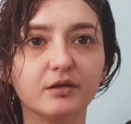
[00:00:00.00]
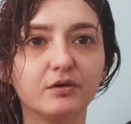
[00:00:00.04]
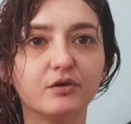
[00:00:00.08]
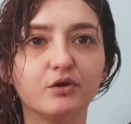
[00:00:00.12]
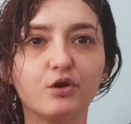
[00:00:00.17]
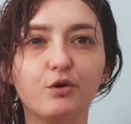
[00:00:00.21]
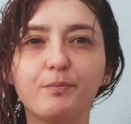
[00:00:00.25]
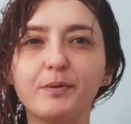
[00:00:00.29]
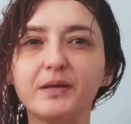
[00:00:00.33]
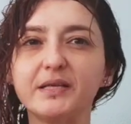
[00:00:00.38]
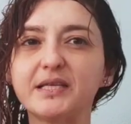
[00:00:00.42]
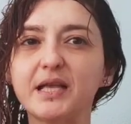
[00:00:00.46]

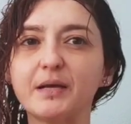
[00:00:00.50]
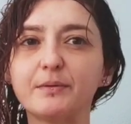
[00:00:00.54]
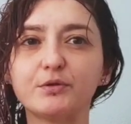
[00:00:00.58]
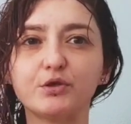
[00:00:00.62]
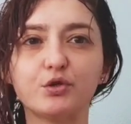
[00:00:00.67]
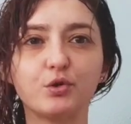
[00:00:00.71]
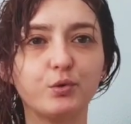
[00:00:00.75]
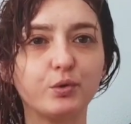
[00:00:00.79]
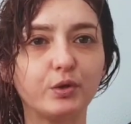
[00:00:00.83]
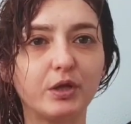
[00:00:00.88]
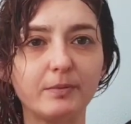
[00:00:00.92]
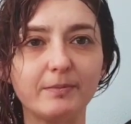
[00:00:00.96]
no pesa
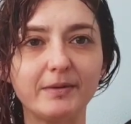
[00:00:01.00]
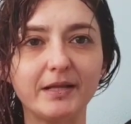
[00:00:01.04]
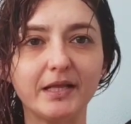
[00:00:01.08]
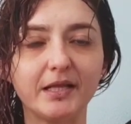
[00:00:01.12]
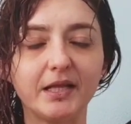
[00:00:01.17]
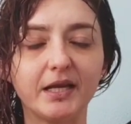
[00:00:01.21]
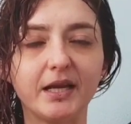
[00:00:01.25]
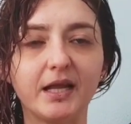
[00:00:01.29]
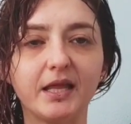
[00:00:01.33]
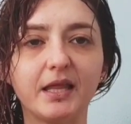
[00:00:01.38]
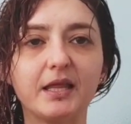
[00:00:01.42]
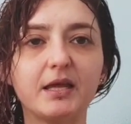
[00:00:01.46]

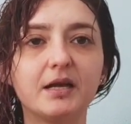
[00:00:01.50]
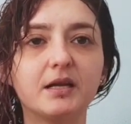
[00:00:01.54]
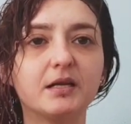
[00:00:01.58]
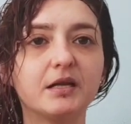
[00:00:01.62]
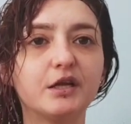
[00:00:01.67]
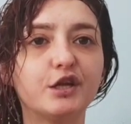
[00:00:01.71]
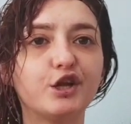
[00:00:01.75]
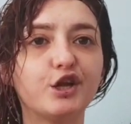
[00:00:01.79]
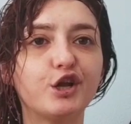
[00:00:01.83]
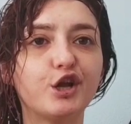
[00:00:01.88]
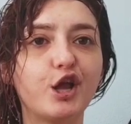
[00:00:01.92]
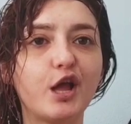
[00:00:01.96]
absolutamente nada
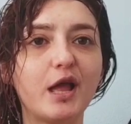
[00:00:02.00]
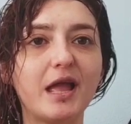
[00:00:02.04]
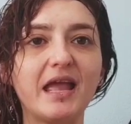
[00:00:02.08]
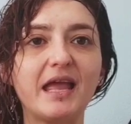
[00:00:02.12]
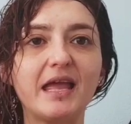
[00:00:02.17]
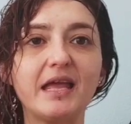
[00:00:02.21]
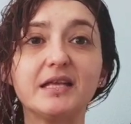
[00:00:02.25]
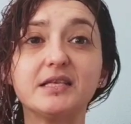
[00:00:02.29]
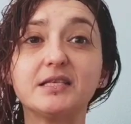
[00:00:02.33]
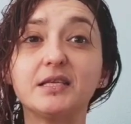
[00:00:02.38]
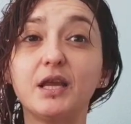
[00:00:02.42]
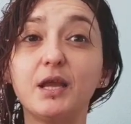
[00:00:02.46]

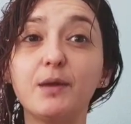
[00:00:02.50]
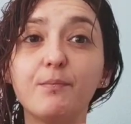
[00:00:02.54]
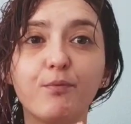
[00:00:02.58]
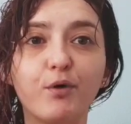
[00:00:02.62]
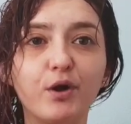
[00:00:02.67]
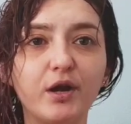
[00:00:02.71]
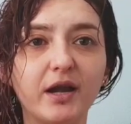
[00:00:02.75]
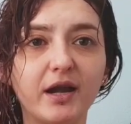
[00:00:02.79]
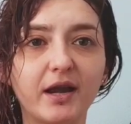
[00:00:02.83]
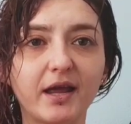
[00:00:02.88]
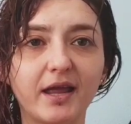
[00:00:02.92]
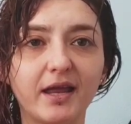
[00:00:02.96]
es
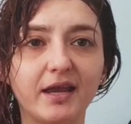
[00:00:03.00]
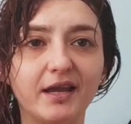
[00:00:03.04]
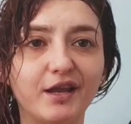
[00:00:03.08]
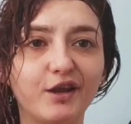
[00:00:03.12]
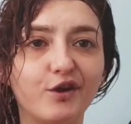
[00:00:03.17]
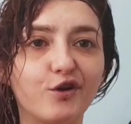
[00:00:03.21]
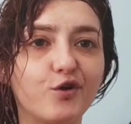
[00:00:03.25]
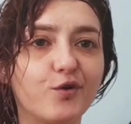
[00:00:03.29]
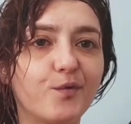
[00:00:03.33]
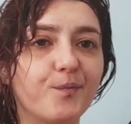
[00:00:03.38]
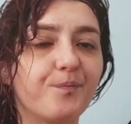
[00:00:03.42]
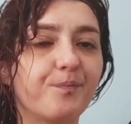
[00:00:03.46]

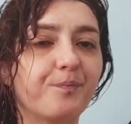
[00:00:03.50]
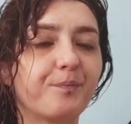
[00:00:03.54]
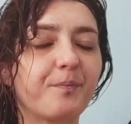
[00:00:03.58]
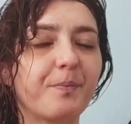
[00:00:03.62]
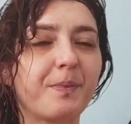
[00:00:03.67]
hipoalergénico,